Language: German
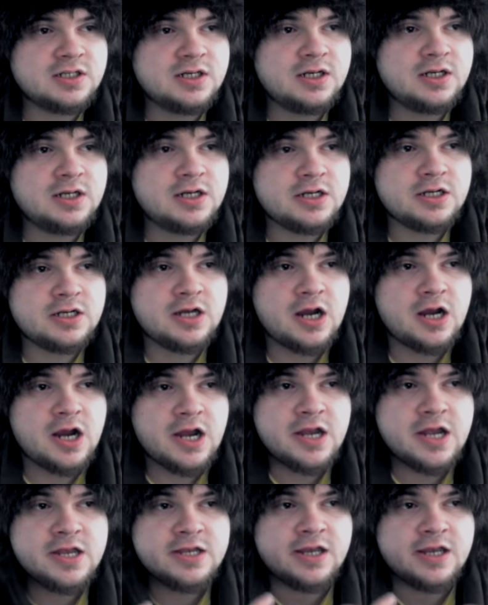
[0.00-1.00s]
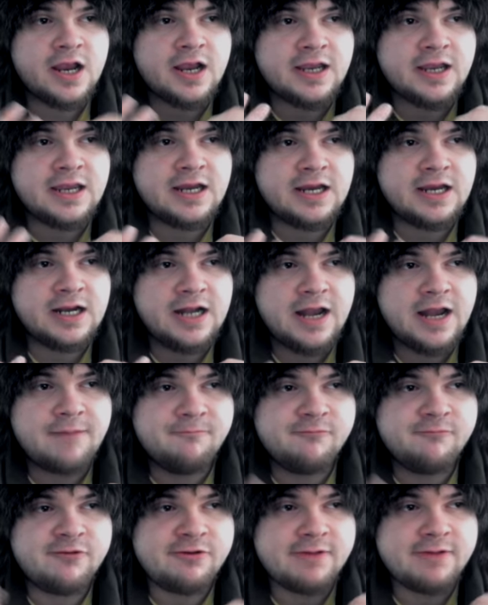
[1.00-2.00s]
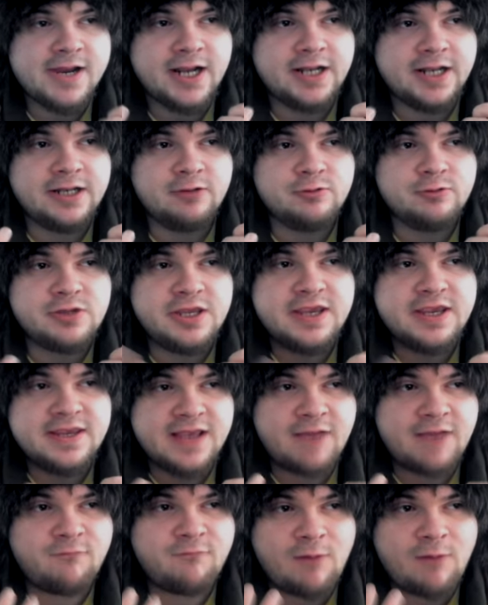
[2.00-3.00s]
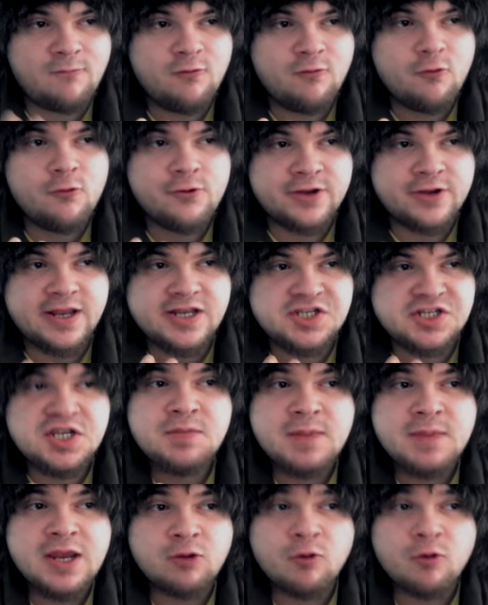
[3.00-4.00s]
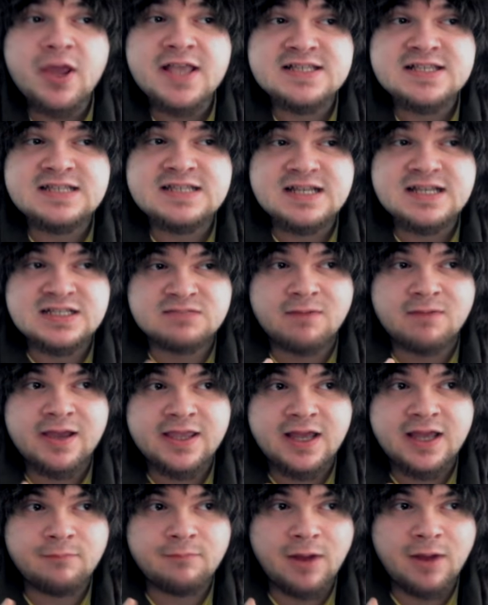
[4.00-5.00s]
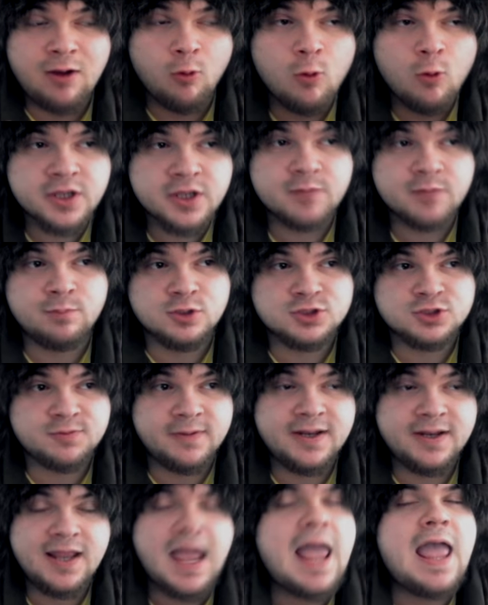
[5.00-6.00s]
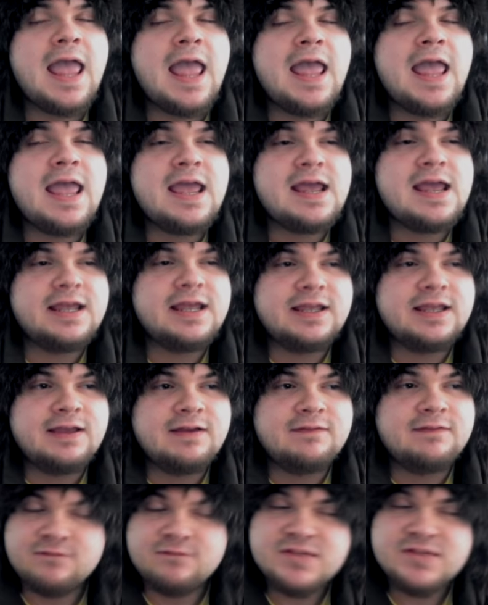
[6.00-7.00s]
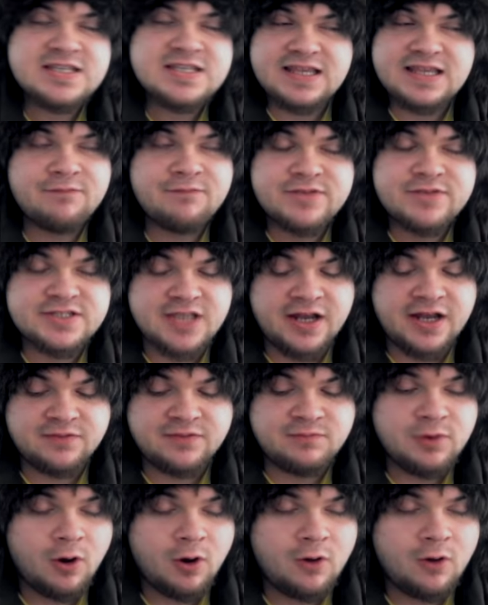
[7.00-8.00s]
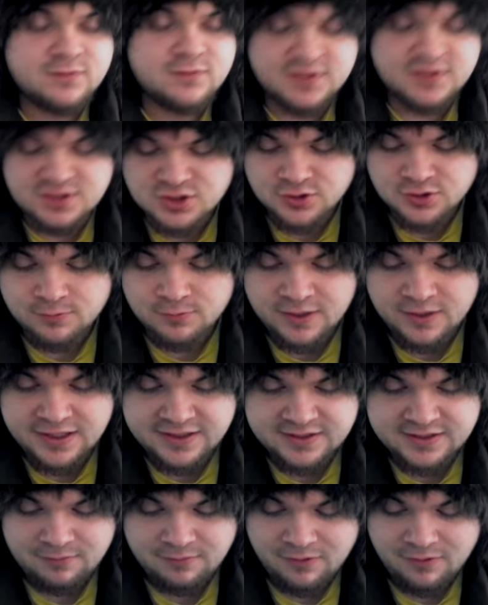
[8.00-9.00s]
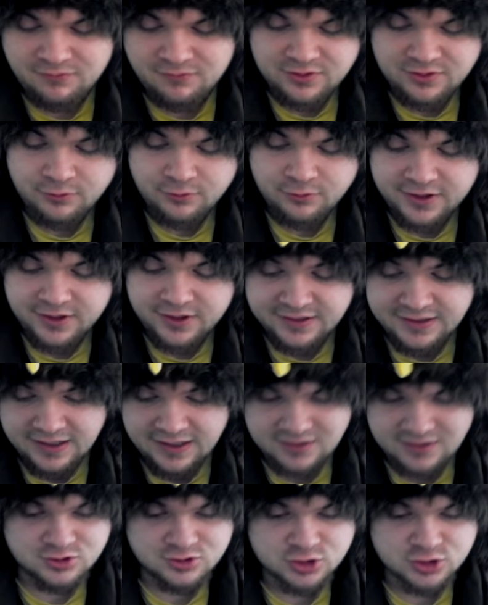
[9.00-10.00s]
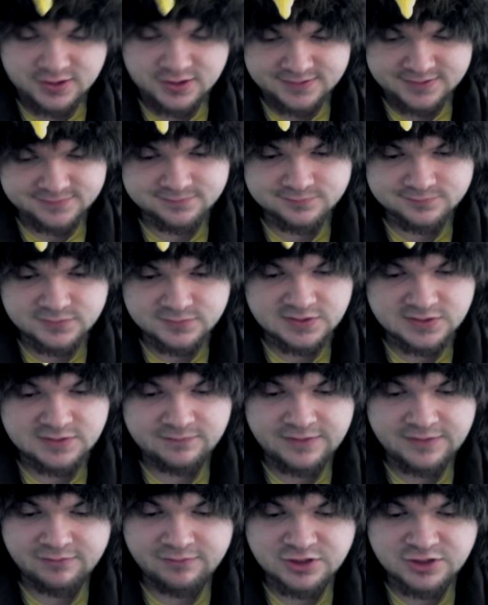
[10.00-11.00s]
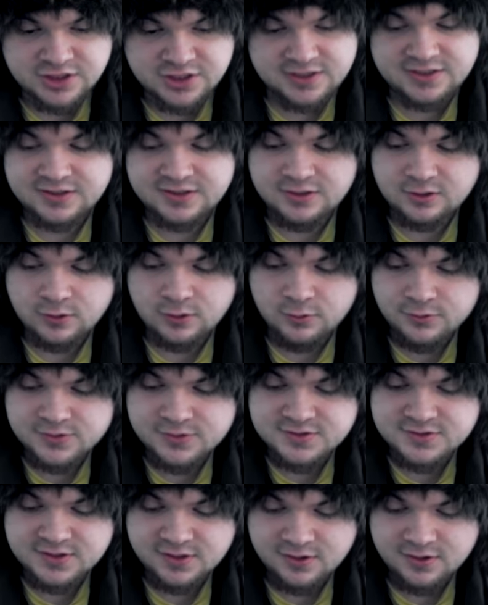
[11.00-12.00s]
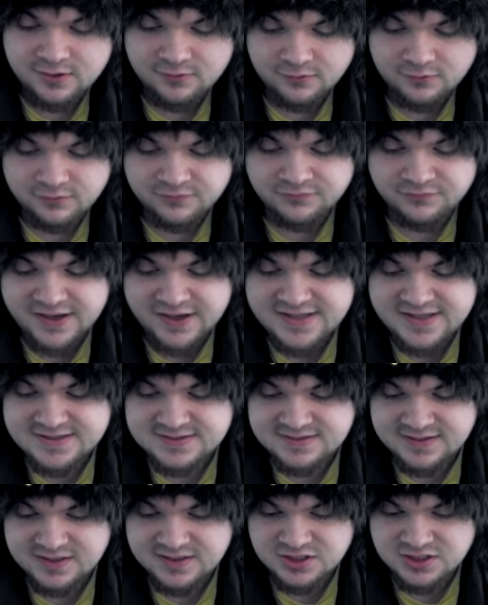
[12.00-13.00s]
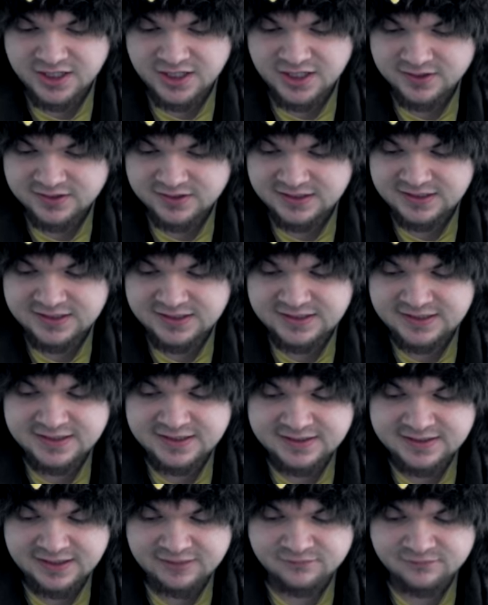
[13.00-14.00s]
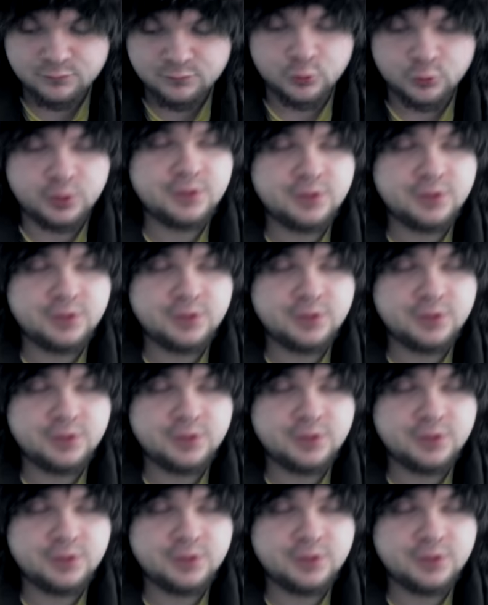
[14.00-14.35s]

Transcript: dahinter geklemmt werden und dieser verfluchte Jeepy Crazy nach zwei Jahren mal hochgepusht werden. Wisst, ihr wisst gar nicht, wie oft ich schon überlegt habe, einfach einen neuen Kanal zu starten. Wäre wahrscheinlich die klügste und weiseste Entscheidung, die ich je treffen würde.